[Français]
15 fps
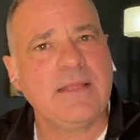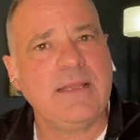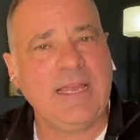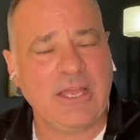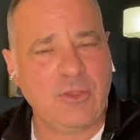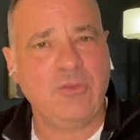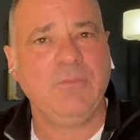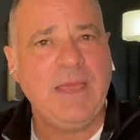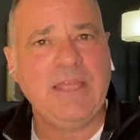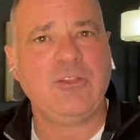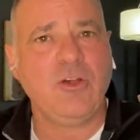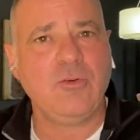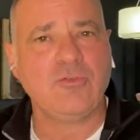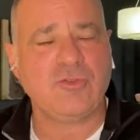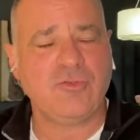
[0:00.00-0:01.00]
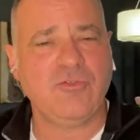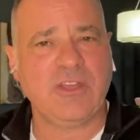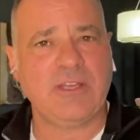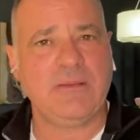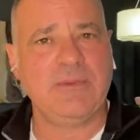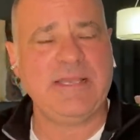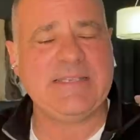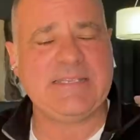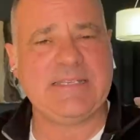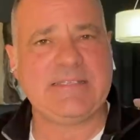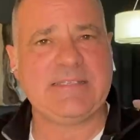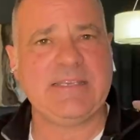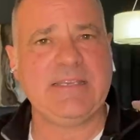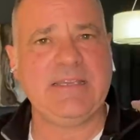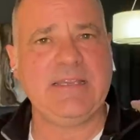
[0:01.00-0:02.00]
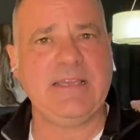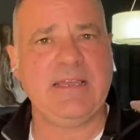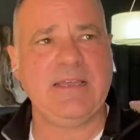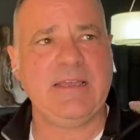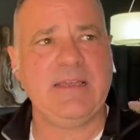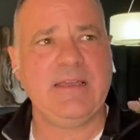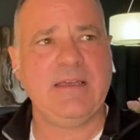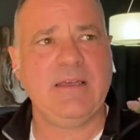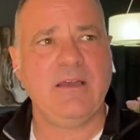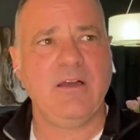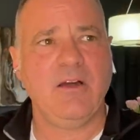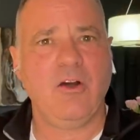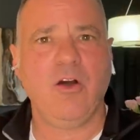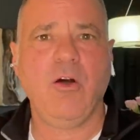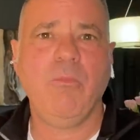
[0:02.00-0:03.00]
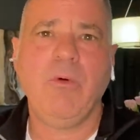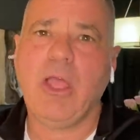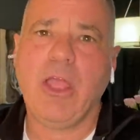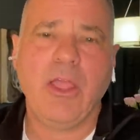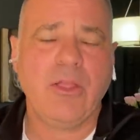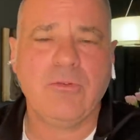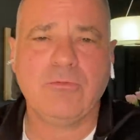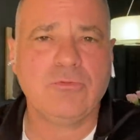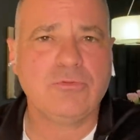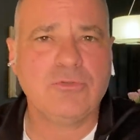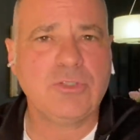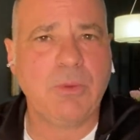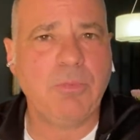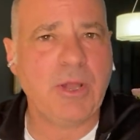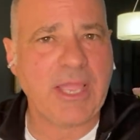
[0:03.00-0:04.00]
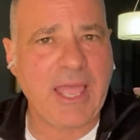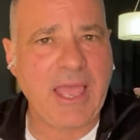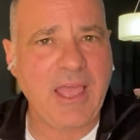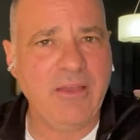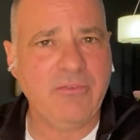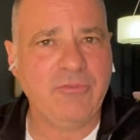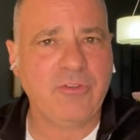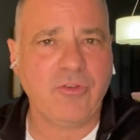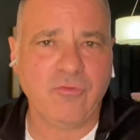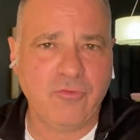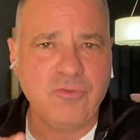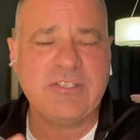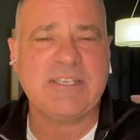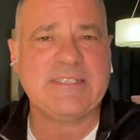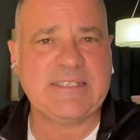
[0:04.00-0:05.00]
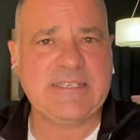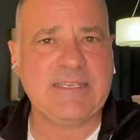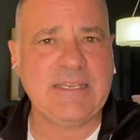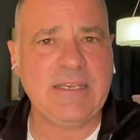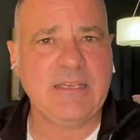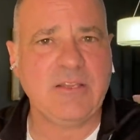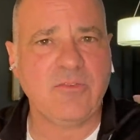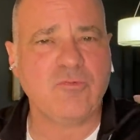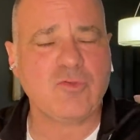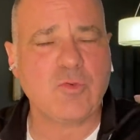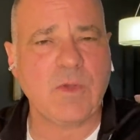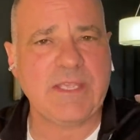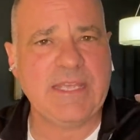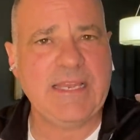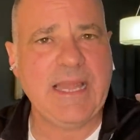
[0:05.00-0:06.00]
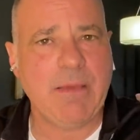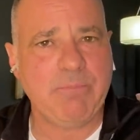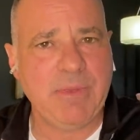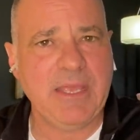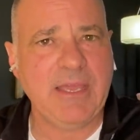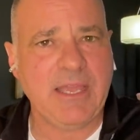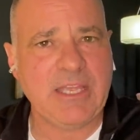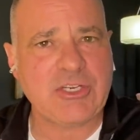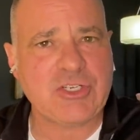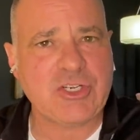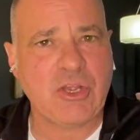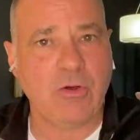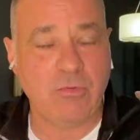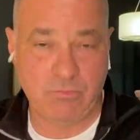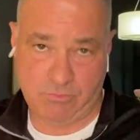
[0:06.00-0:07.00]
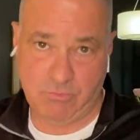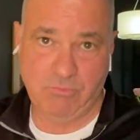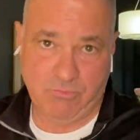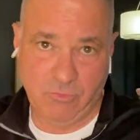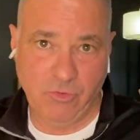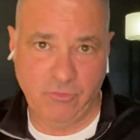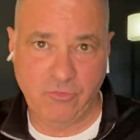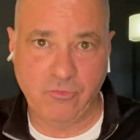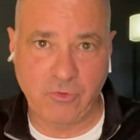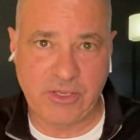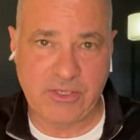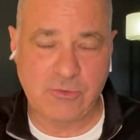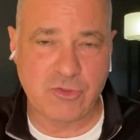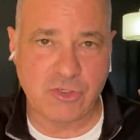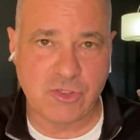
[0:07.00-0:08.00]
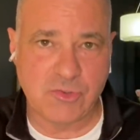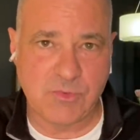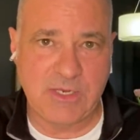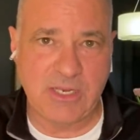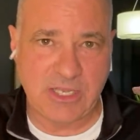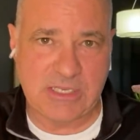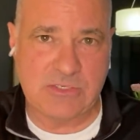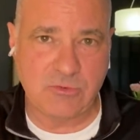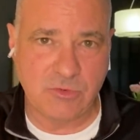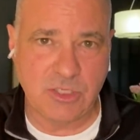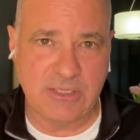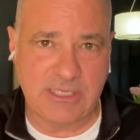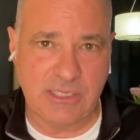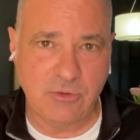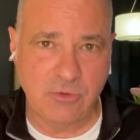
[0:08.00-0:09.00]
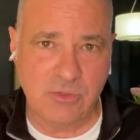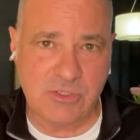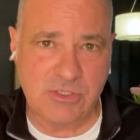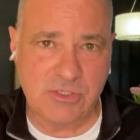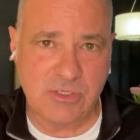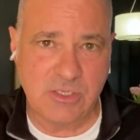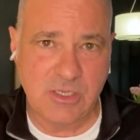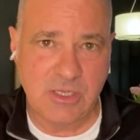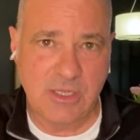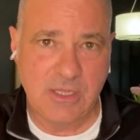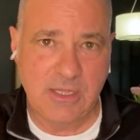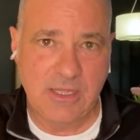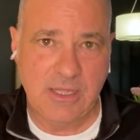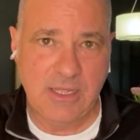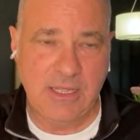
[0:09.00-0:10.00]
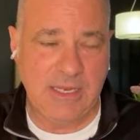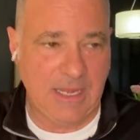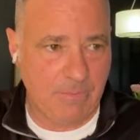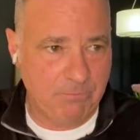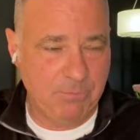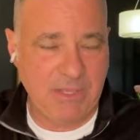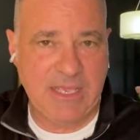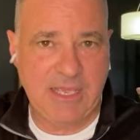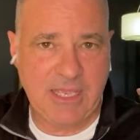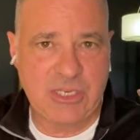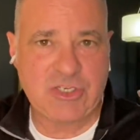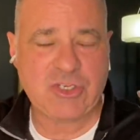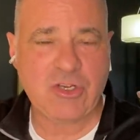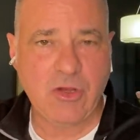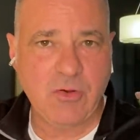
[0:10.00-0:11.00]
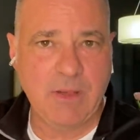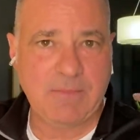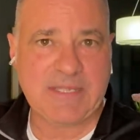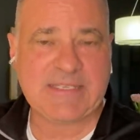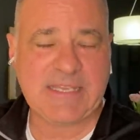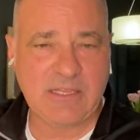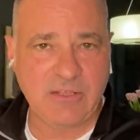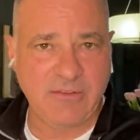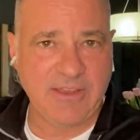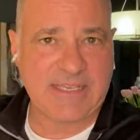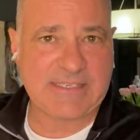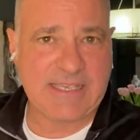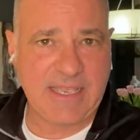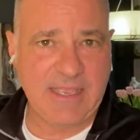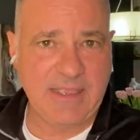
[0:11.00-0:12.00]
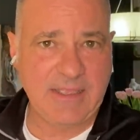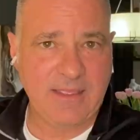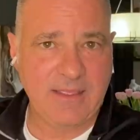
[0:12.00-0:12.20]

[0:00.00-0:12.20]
L'argument donc du gouvernement, c'est de dire oh, ben, c'était pas grave que vous étiez, que vous soyez la pire région. Vous voyez aujourd'hui le résultat des courses. La pire région en matière de vaccins,